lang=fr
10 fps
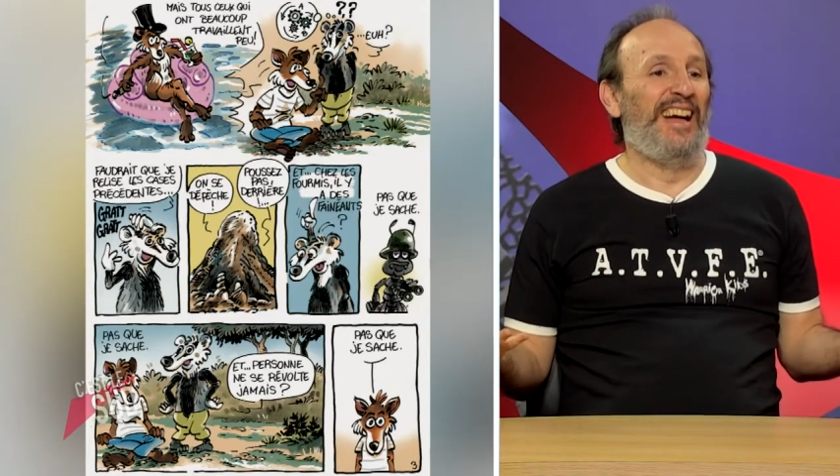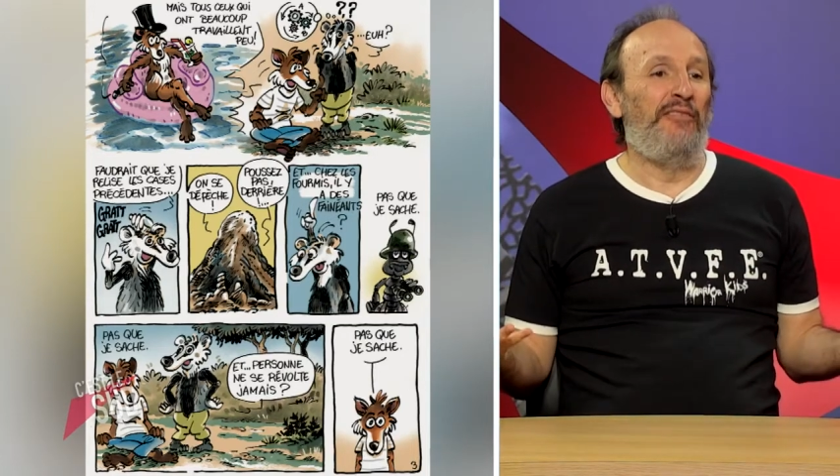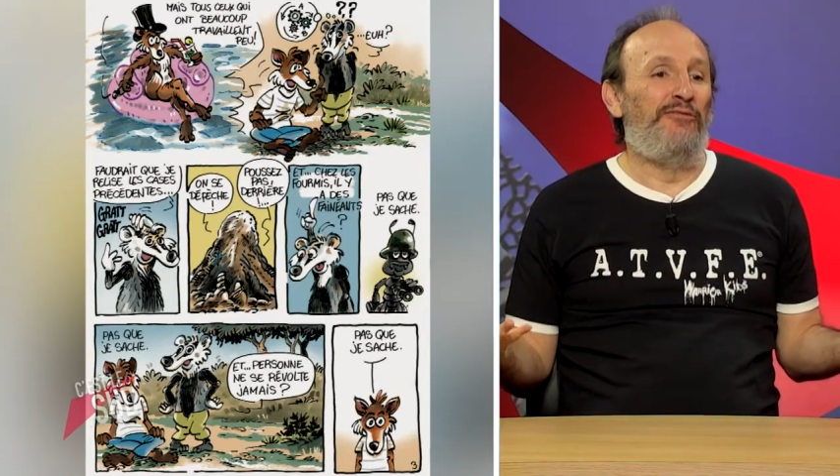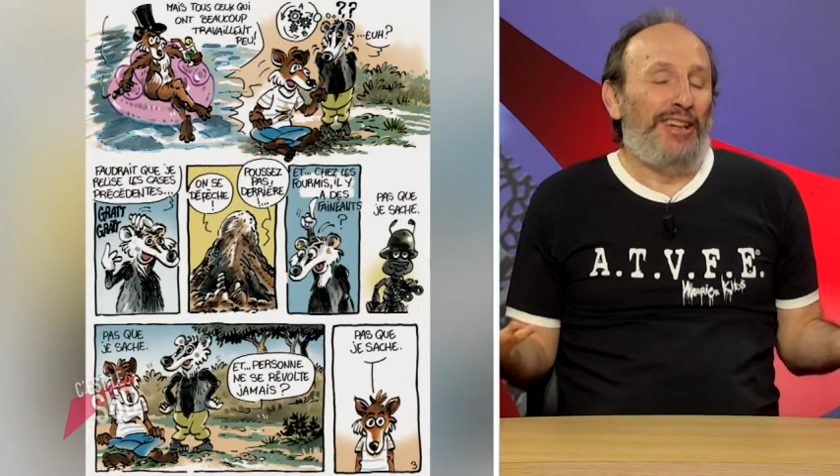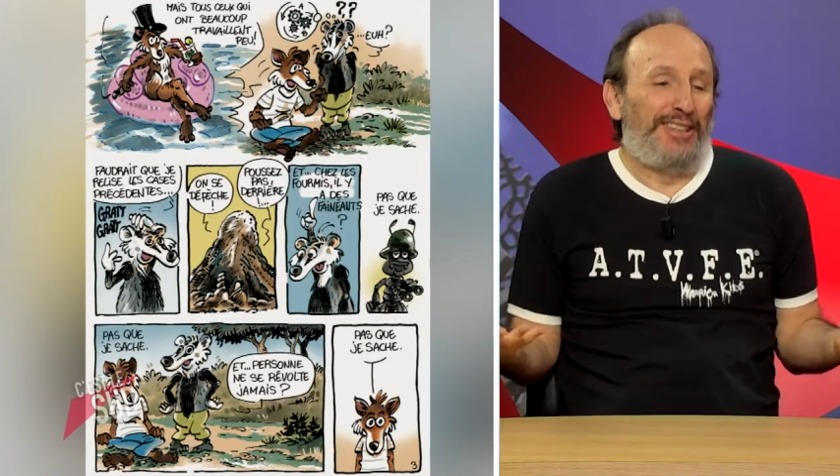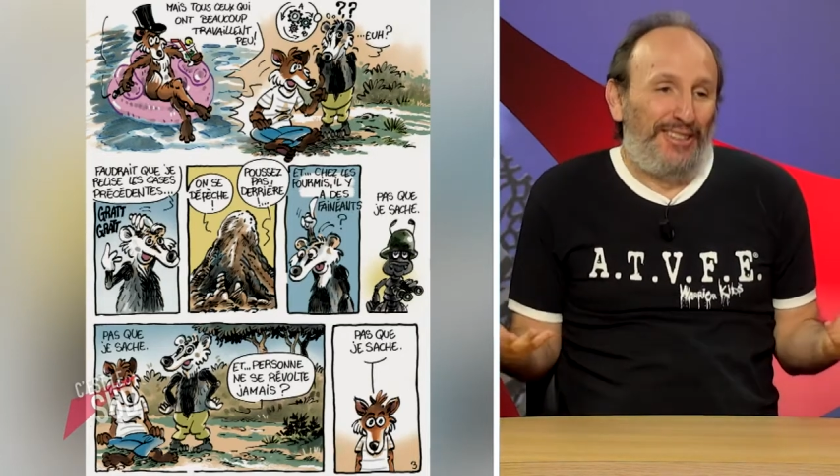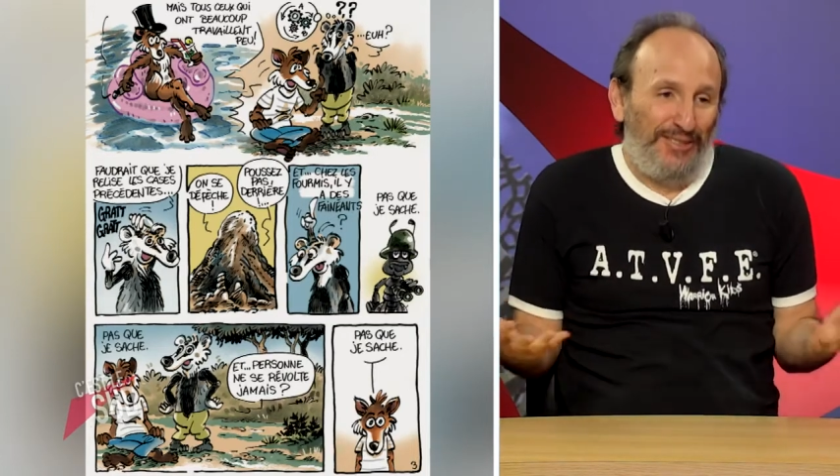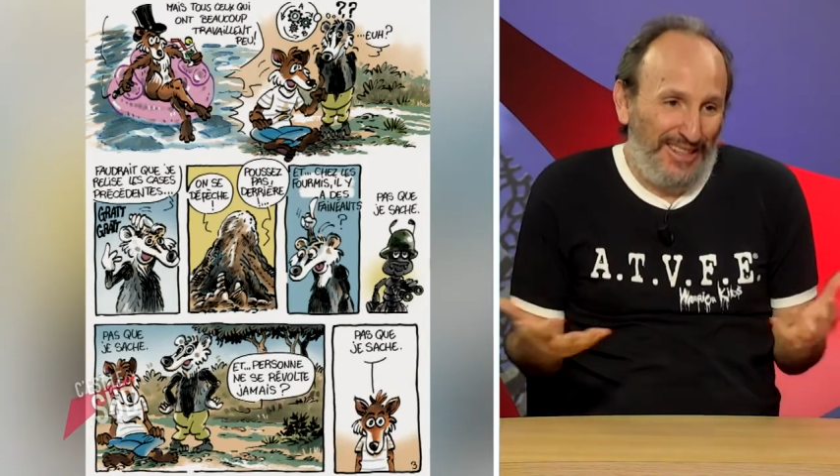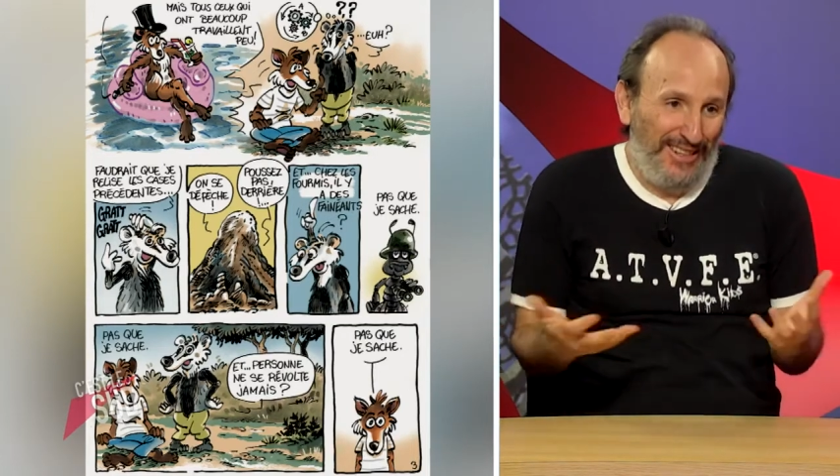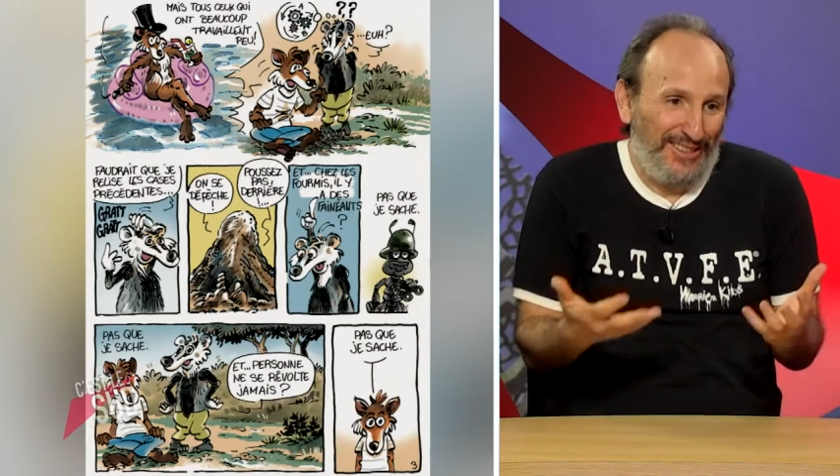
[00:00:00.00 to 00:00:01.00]
En fait,
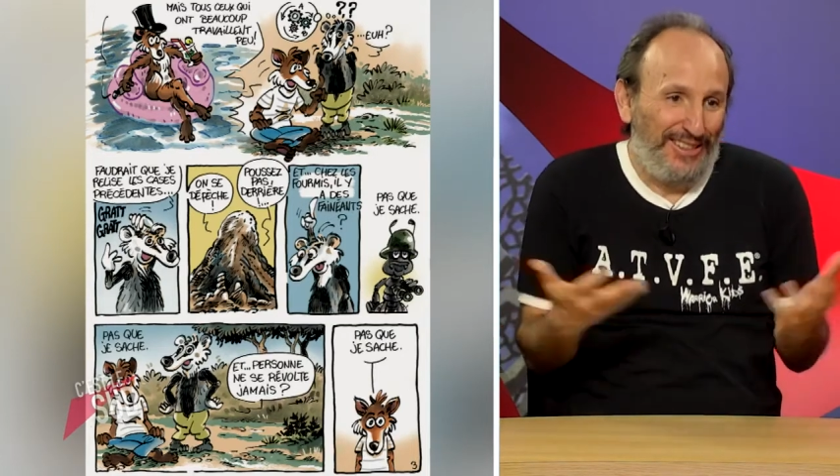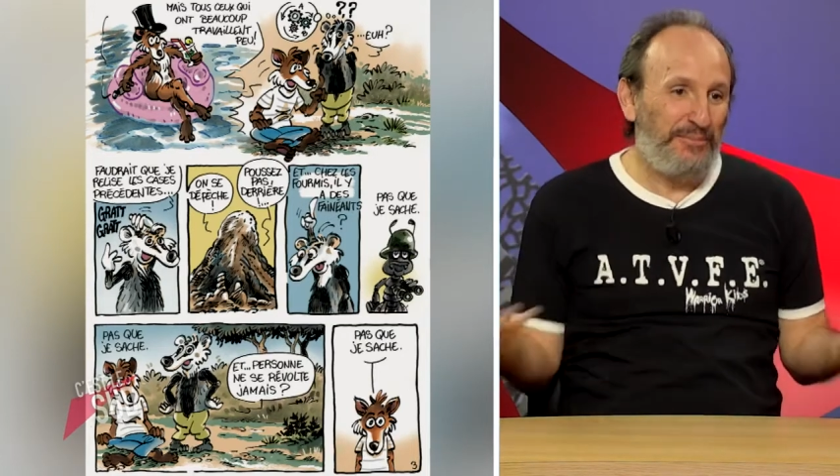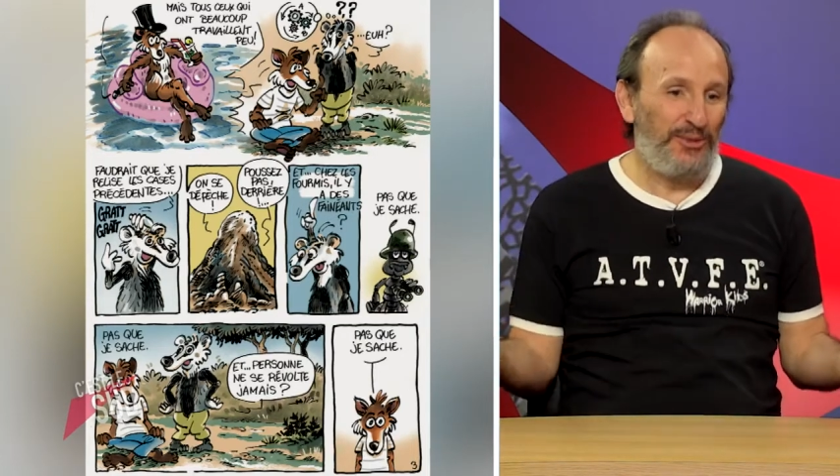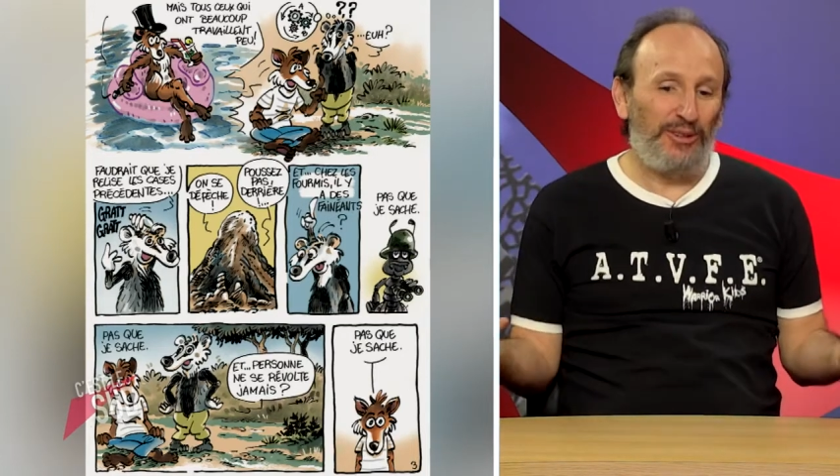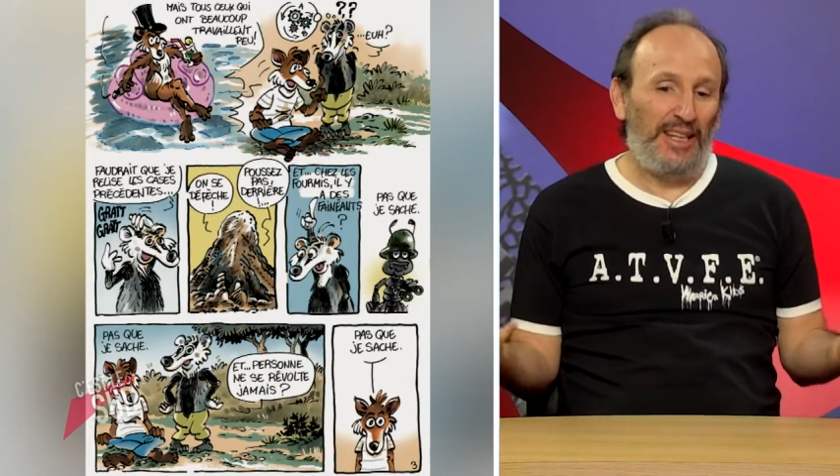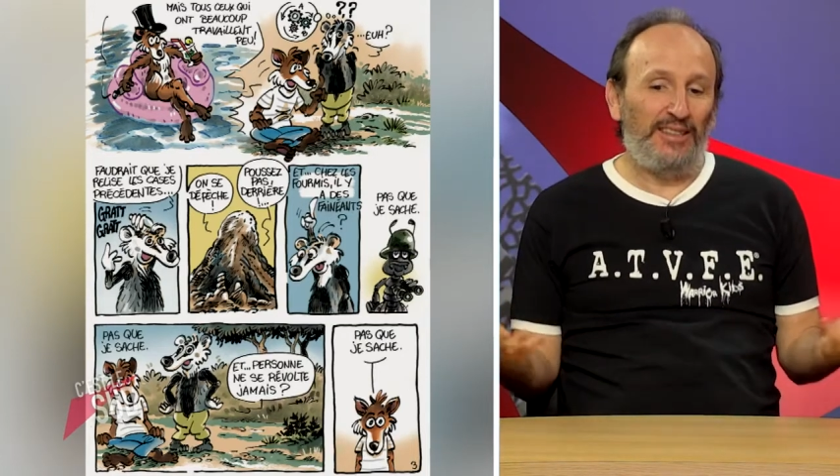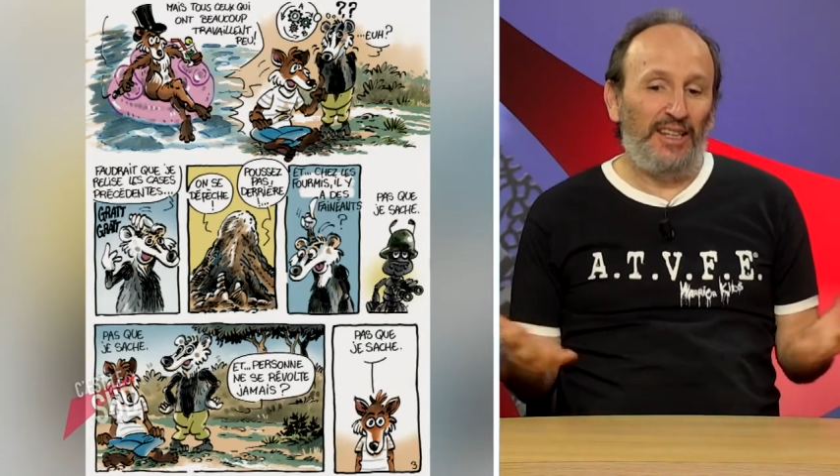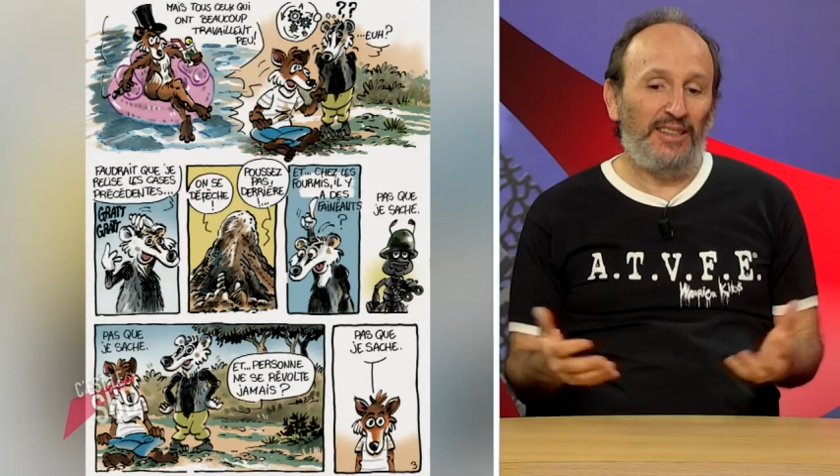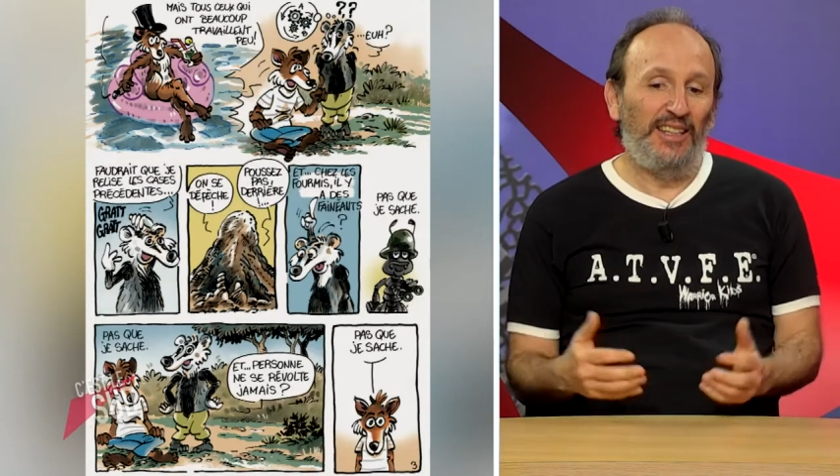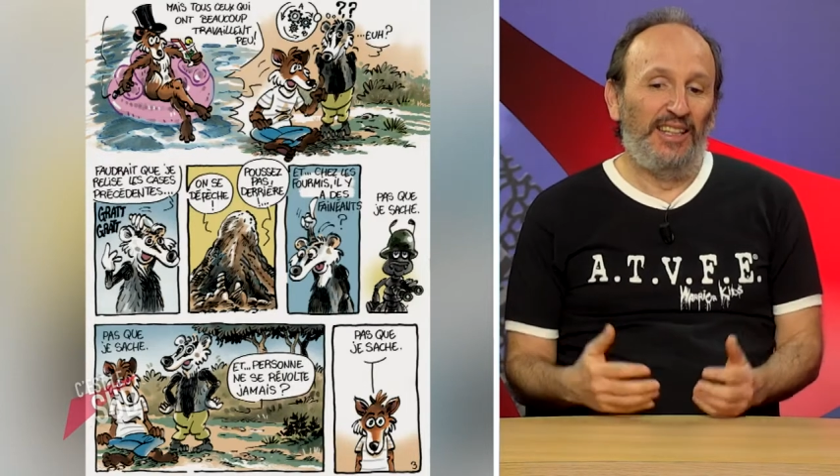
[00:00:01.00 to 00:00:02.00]
c'est slip sur la
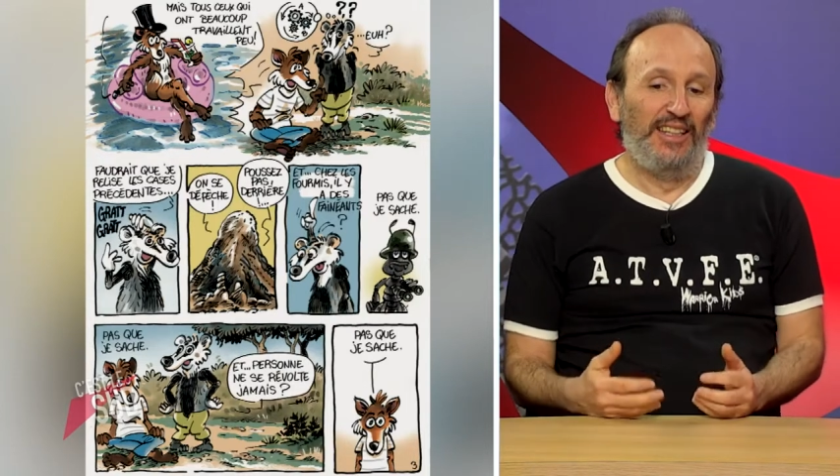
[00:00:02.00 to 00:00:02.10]
tête.